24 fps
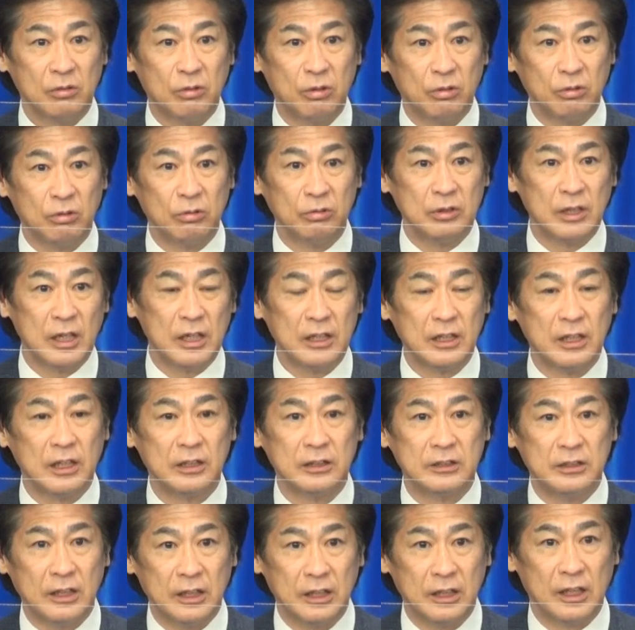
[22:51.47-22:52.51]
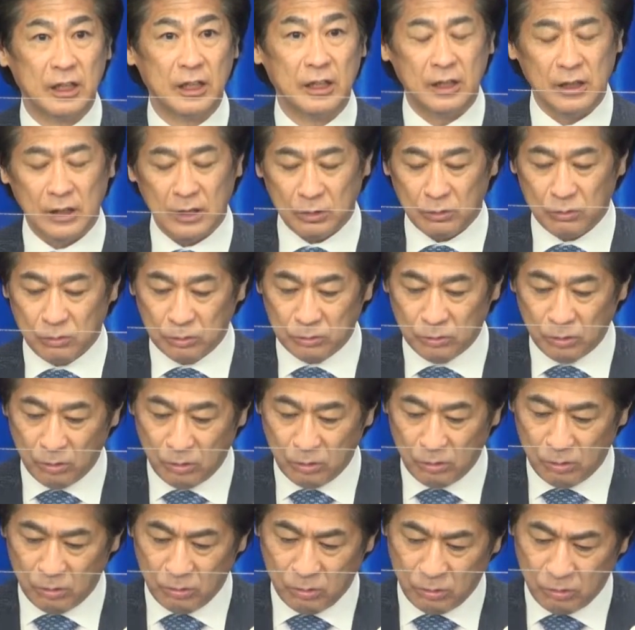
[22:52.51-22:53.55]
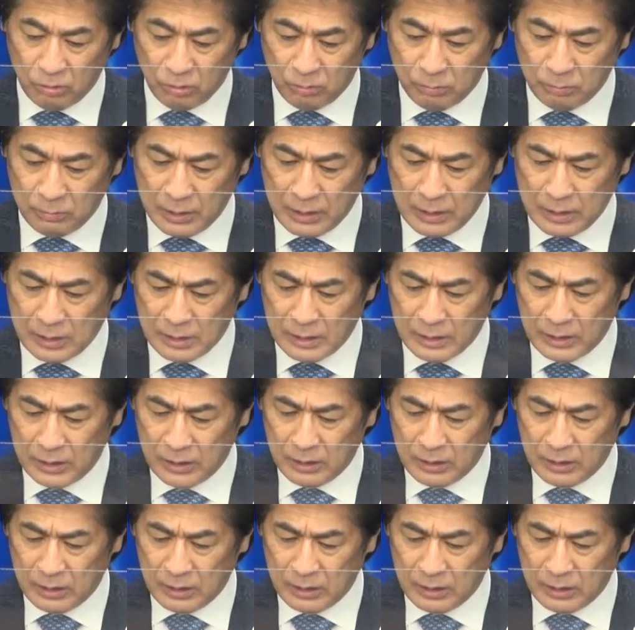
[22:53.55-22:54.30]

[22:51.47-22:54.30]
この中でこのまあ